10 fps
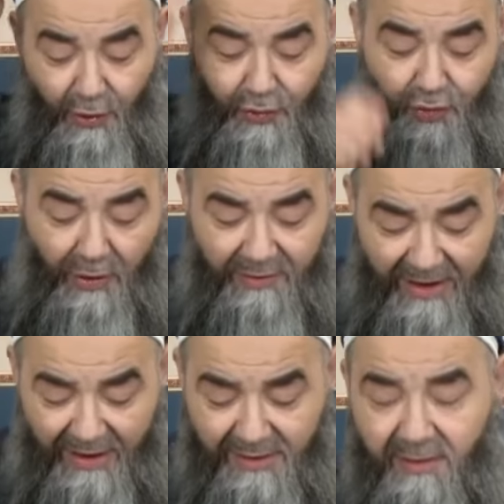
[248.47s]

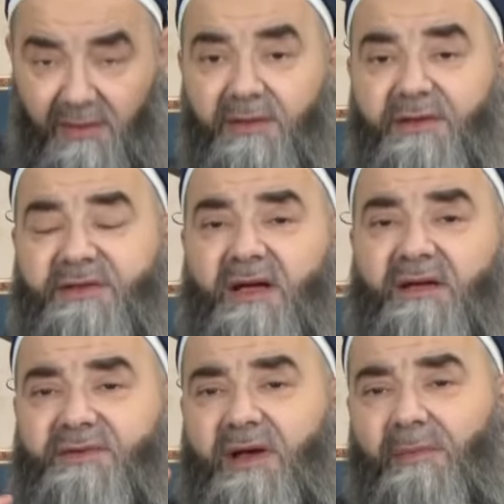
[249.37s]
Sonra
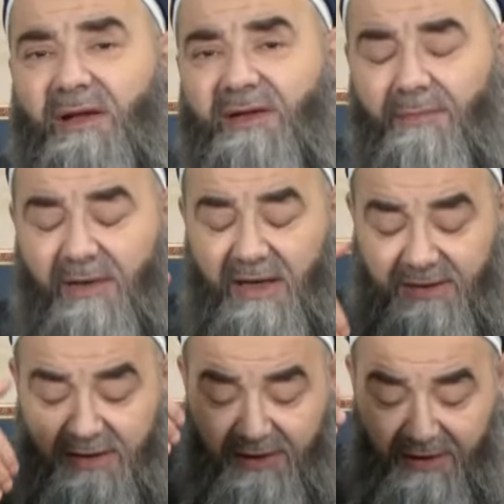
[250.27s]
işte zamanla
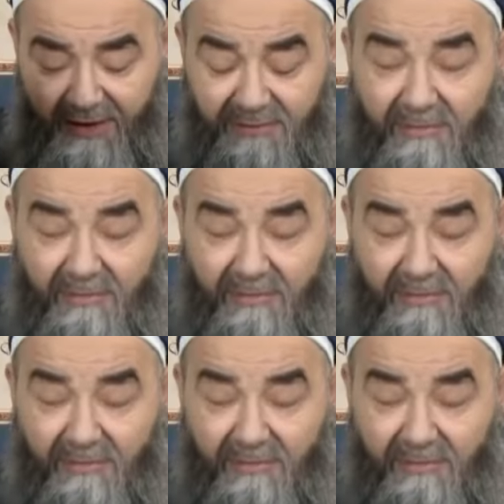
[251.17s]
melekleri yarat.